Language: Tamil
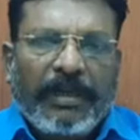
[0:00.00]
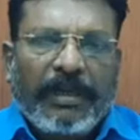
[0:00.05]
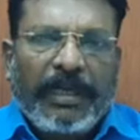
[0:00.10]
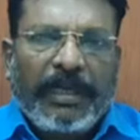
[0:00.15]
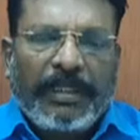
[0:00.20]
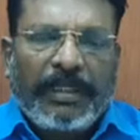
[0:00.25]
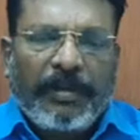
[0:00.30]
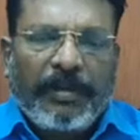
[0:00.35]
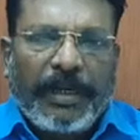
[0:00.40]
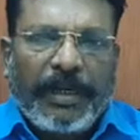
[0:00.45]

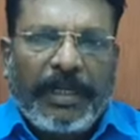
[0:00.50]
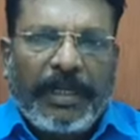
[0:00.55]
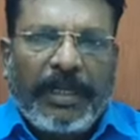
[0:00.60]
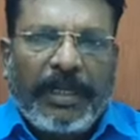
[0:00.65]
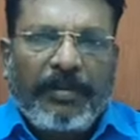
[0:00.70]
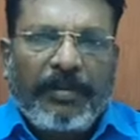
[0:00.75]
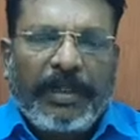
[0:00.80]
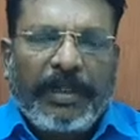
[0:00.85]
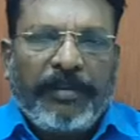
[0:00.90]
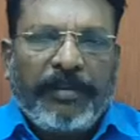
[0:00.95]
கத்தப்பட்டி
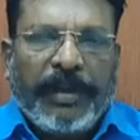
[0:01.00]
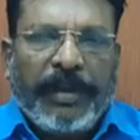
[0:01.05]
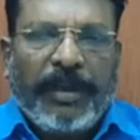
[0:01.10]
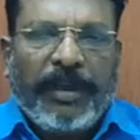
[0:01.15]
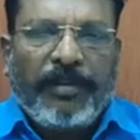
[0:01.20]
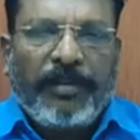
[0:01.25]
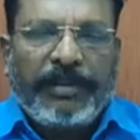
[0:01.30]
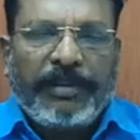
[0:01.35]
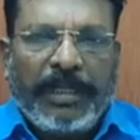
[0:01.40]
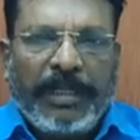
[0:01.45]
என்பது
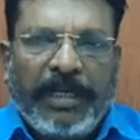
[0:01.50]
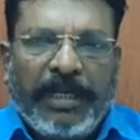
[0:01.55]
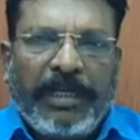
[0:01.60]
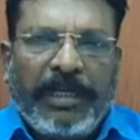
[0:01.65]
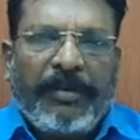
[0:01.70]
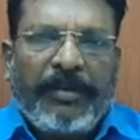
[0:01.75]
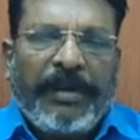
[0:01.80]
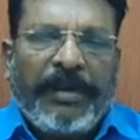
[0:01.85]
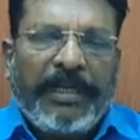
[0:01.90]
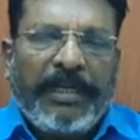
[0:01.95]
மேலூர்
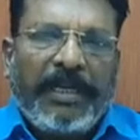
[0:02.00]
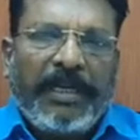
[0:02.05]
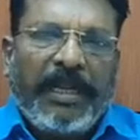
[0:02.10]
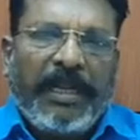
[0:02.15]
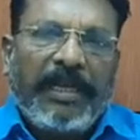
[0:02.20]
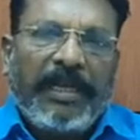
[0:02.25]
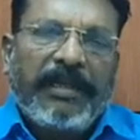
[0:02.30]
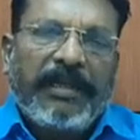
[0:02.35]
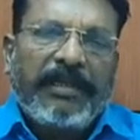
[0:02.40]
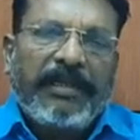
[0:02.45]
செல்லுகிற
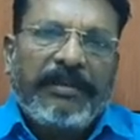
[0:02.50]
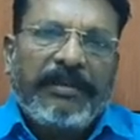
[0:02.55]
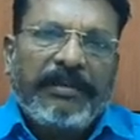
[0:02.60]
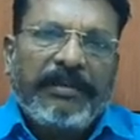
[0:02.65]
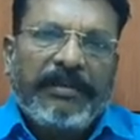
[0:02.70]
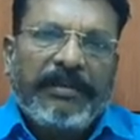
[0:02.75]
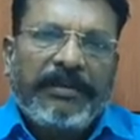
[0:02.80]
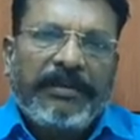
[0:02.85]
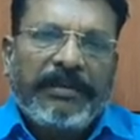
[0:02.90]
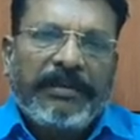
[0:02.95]
வழியிலே
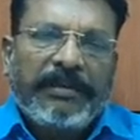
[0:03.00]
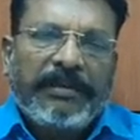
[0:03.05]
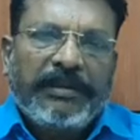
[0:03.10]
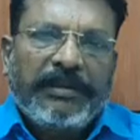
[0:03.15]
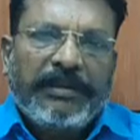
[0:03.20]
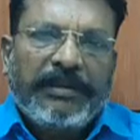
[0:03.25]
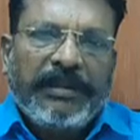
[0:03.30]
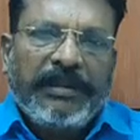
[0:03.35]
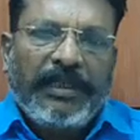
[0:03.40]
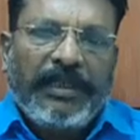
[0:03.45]

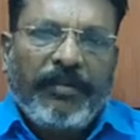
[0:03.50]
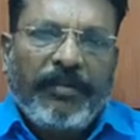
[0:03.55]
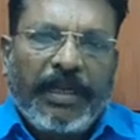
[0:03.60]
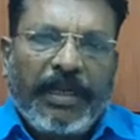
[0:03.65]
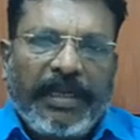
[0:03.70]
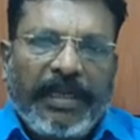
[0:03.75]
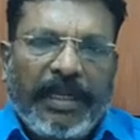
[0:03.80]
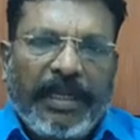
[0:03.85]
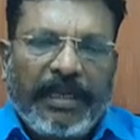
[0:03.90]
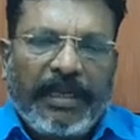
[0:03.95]

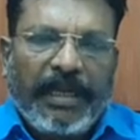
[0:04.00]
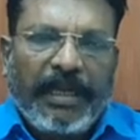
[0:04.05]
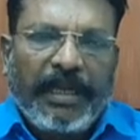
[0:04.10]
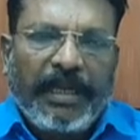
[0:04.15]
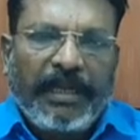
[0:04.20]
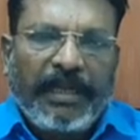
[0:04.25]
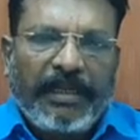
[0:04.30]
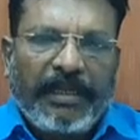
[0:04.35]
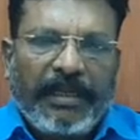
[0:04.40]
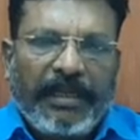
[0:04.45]
சிட்டம்பட்டி அருகே
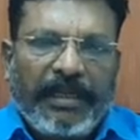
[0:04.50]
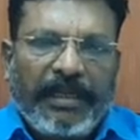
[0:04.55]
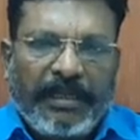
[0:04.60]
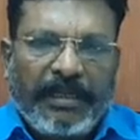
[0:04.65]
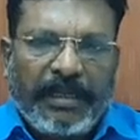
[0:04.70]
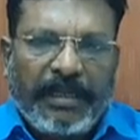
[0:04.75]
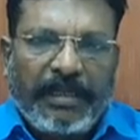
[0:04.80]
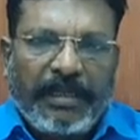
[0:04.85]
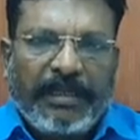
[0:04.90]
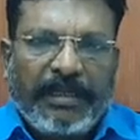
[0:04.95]

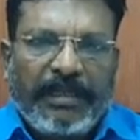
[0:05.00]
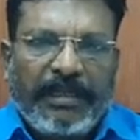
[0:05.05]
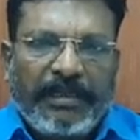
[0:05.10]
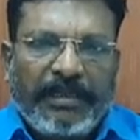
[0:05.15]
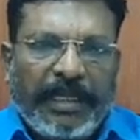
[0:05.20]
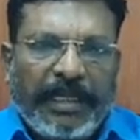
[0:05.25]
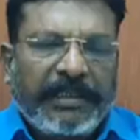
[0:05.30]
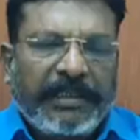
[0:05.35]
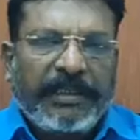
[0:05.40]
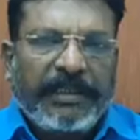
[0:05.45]
இருக்கிறது
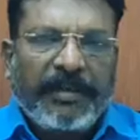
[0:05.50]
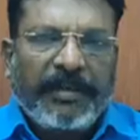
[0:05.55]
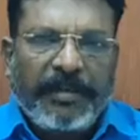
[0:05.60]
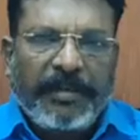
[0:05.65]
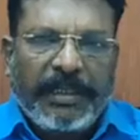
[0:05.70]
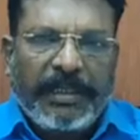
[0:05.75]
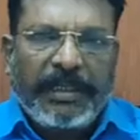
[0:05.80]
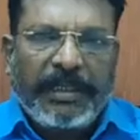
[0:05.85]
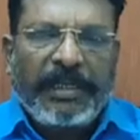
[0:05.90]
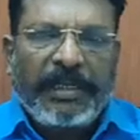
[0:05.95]

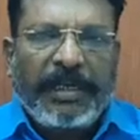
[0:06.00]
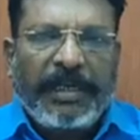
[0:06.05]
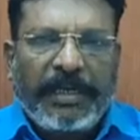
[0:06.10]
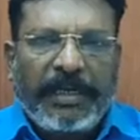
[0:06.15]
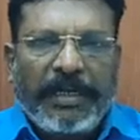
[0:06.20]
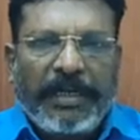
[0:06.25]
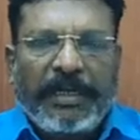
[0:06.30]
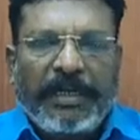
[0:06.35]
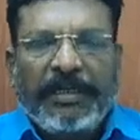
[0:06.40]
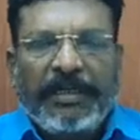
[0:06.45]
நரசிங்கம்பட்டி
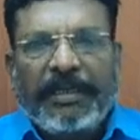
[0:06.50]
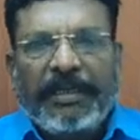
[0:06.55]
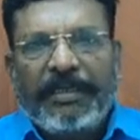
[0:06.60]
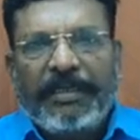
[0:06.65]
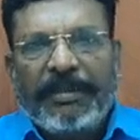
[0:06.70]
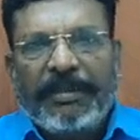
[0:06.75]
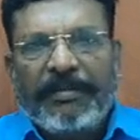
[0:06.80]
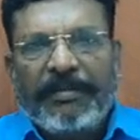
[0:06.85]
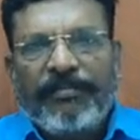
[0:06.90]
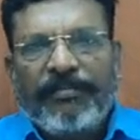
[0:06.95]
அருகே இருக்கிறது